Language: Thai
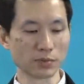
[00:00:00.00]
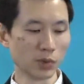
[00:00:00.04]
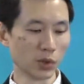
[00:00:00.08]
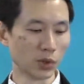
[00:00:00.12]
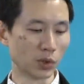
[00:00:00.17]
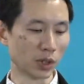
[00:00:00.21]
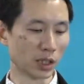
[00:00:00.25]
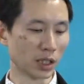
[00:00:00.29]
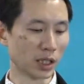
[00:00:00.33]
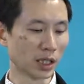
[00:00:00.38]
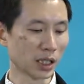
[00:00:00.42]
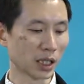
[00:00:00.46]

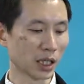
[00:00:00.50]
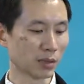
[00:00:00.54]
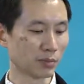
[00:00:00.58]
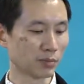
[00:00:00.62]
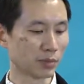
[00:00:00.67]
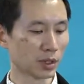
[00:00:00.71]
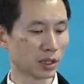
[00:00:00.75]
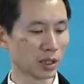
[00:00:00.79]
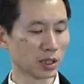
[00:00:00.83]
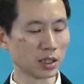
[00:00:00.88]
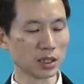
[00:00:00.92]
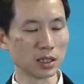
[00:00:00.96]
mode นะครับ
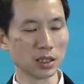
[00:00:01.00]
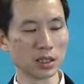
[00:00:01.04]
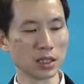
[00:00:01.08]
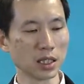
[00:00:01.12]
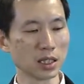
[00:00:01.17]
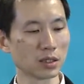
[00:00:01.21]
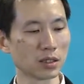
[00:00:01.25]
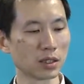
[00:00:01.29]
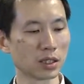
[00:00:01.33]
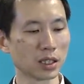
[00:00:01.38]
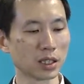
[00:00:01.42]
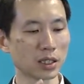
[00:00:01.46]
คราวนี้
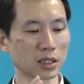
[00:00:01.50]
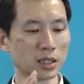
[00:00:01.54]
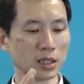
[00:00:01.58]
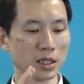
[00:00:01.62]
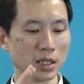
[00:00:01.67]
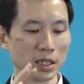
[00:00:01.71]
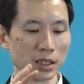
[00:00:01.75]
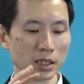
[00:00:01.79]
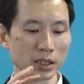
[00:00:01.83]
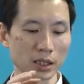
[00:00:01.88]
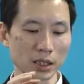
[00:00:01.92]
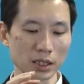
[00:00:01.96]
แน่นอนฮะ
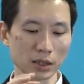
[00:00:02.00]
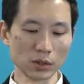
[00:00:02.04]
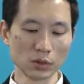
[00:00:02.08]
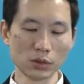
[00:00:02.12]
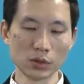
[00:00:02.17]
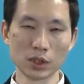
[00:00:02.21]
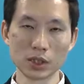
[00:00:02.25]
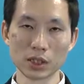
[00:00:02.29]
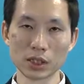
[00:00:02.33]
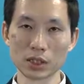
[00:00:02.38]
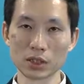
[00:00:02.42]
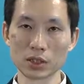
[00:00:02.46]
ถ้าตั
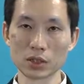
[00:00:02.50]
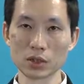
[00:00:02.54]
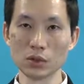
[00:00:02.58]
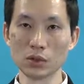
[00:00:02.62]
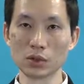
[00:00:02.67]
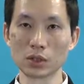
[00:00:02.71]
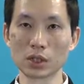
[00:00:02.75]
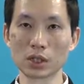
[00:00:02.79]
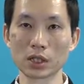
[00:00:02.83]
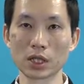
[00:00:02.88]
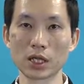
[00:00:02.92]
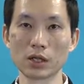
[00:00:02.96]
วส่ง
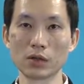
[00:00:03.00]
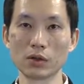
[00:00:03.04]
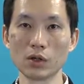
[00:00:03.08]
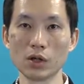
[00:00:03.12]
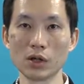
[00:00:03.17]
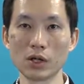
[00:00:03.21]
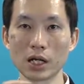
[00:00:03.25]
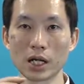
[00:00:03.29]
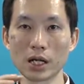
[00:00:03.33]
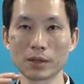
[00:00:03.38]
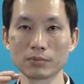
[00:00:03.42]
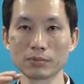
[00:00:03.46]
ของเราร
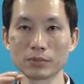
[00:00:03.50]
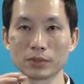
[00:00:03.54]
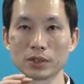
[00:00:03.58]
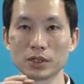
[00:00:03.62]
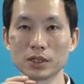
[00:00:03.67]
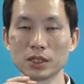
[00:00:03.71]
องรับ